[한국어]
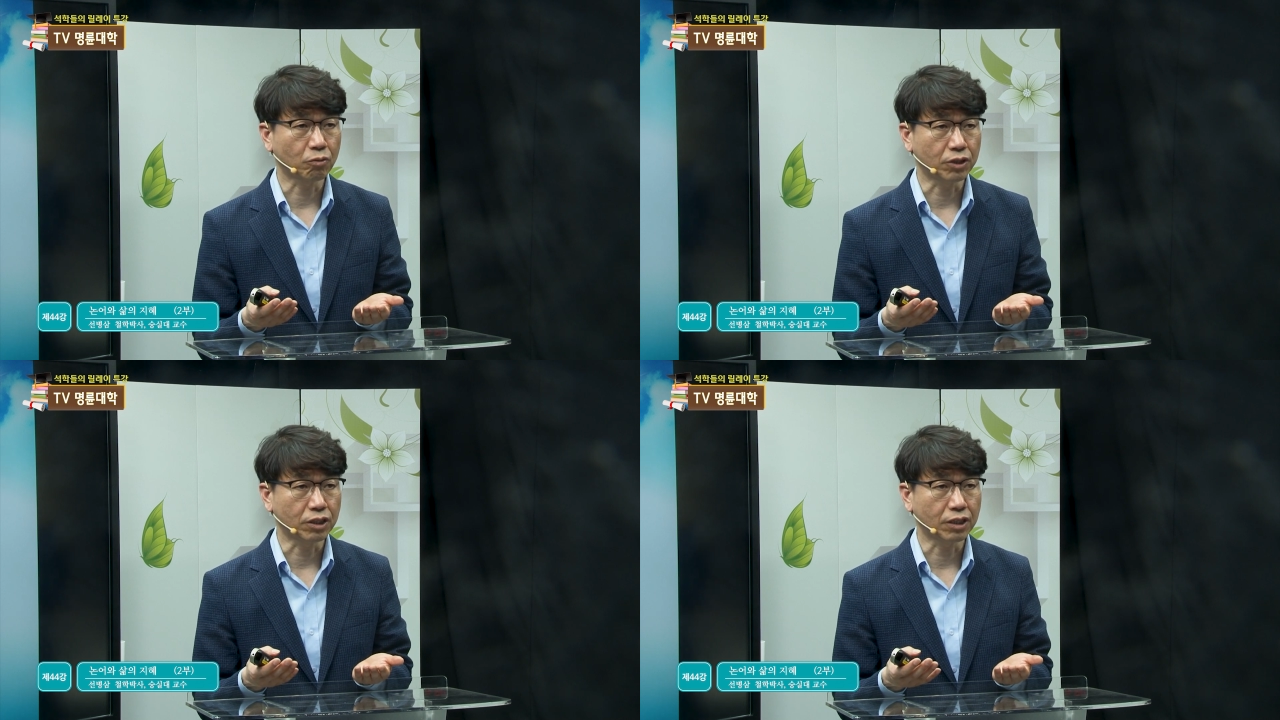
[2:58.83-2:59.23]

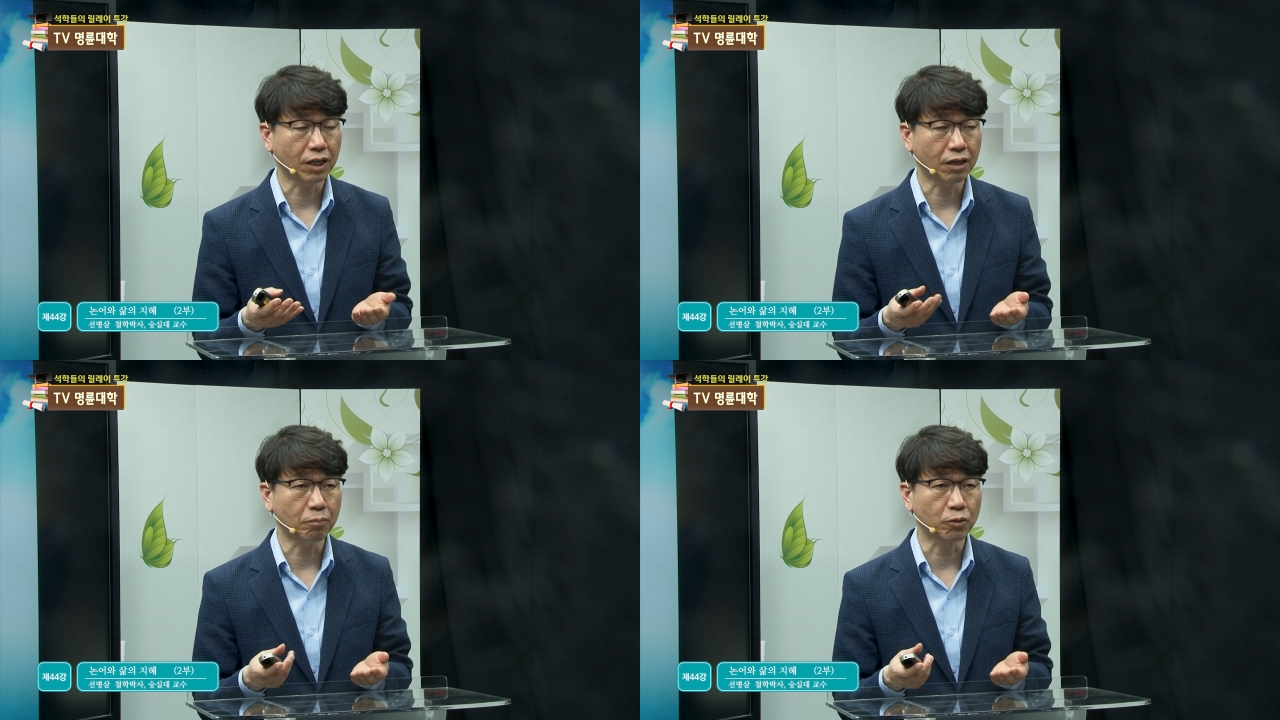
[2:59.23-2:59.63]
논의를
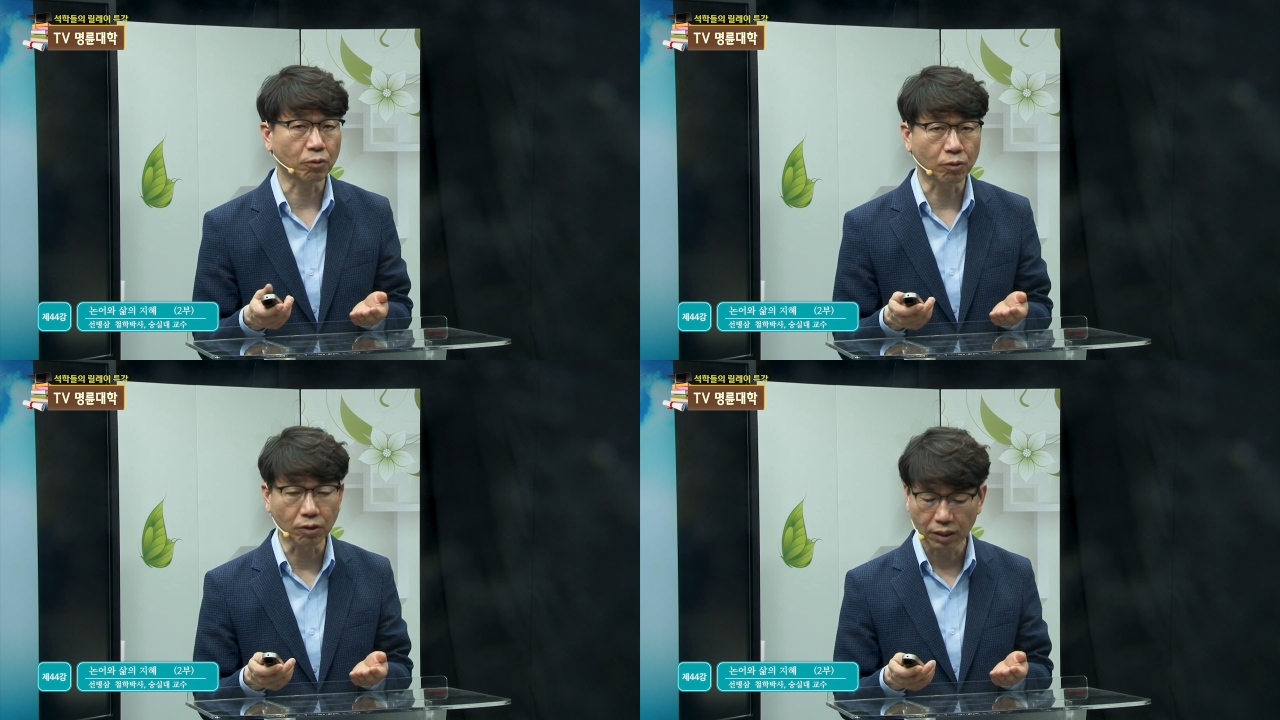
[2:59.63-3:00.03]

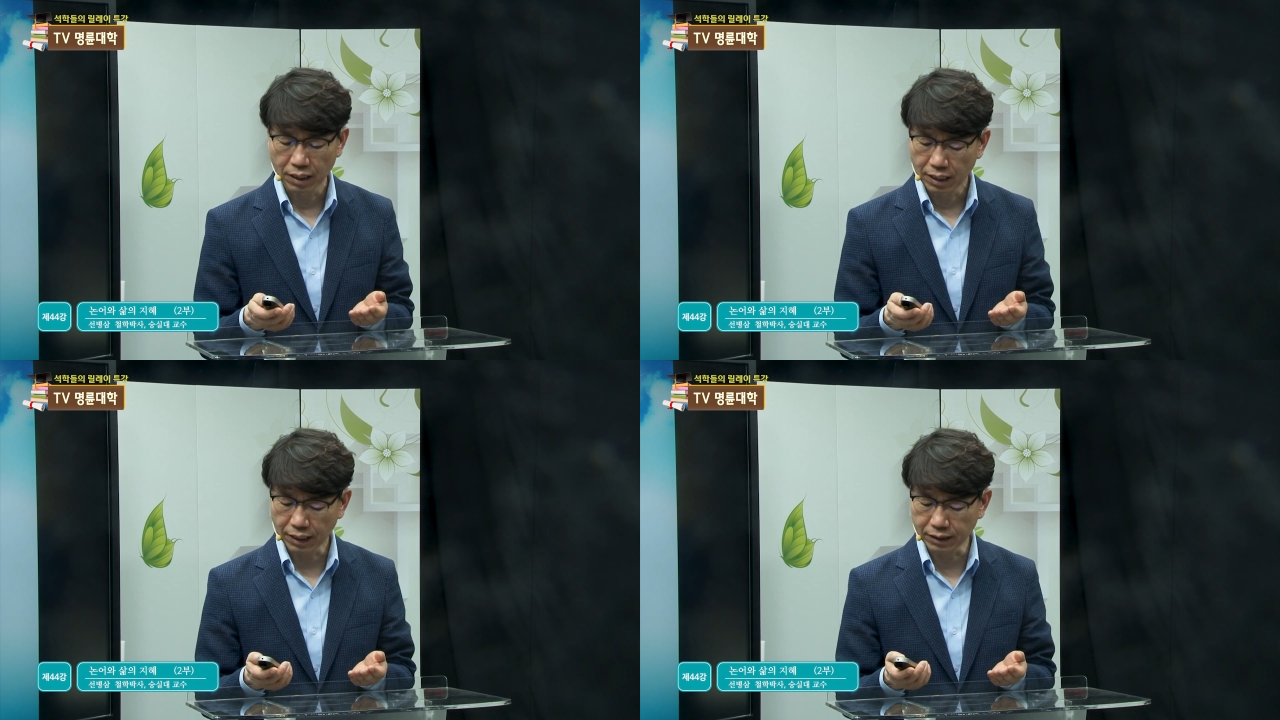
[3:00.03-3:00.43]
해보도록
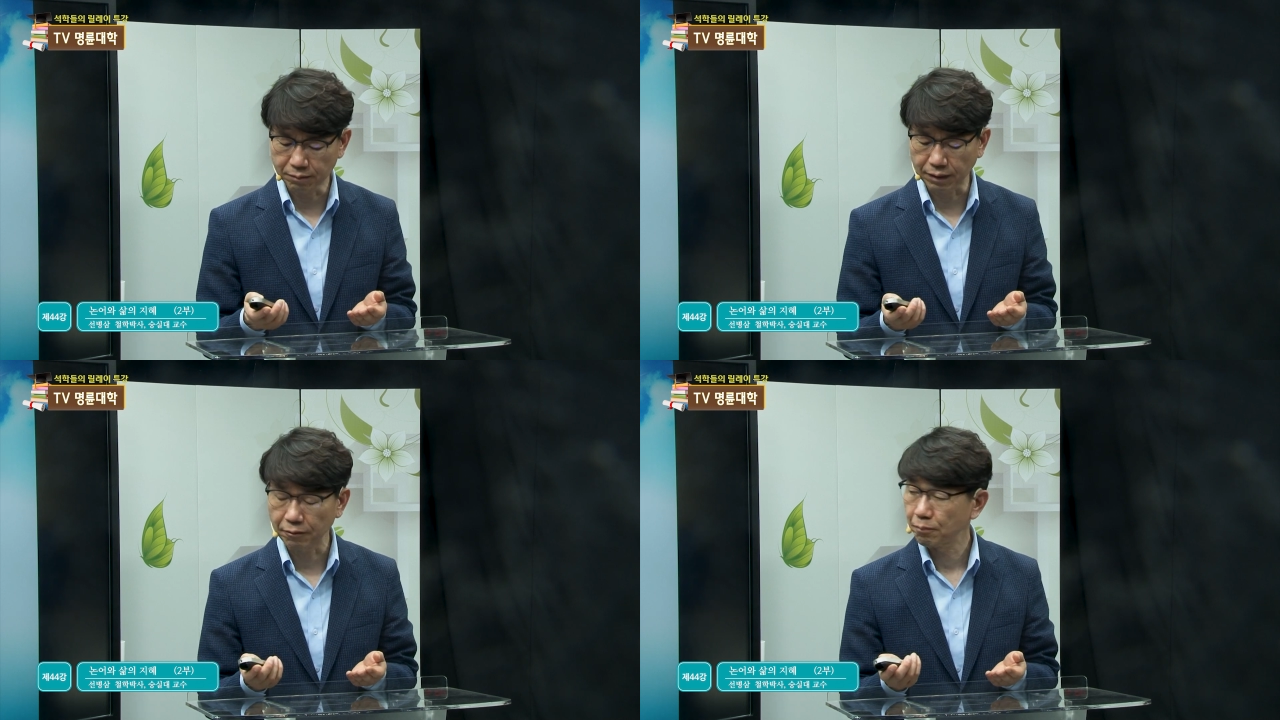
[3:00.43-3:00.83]

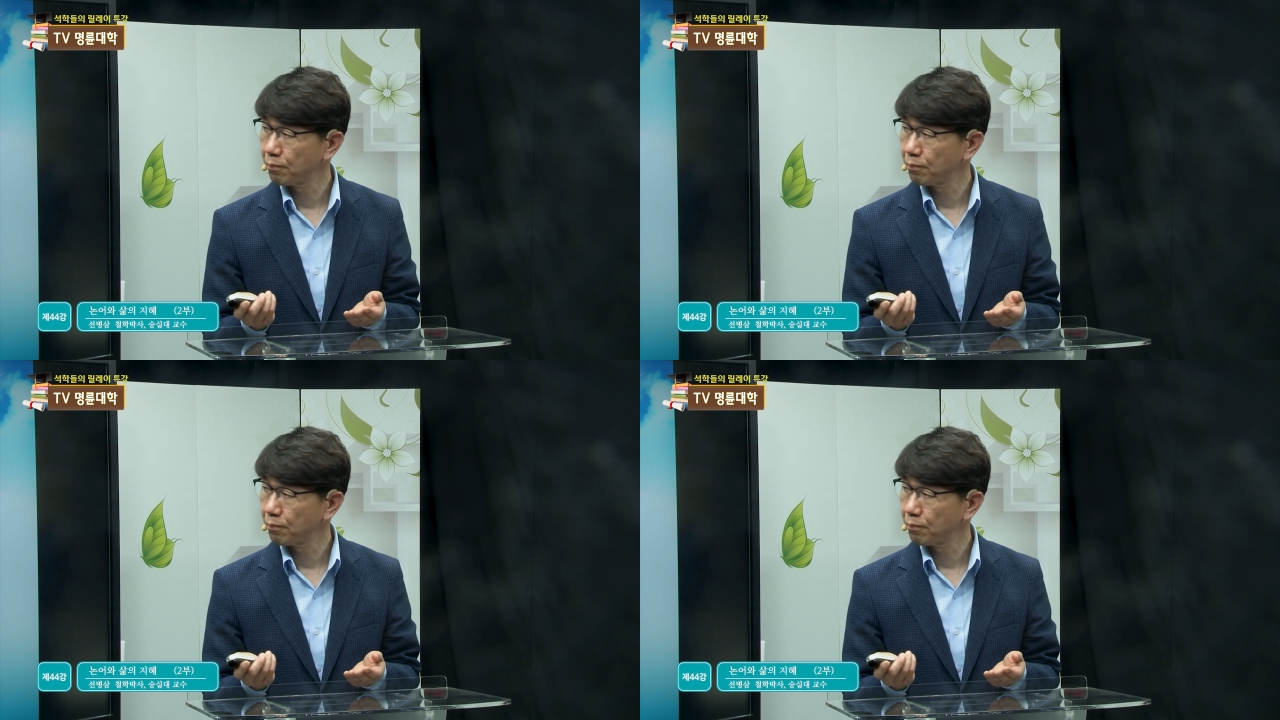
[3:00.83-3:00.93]
하겠습니다.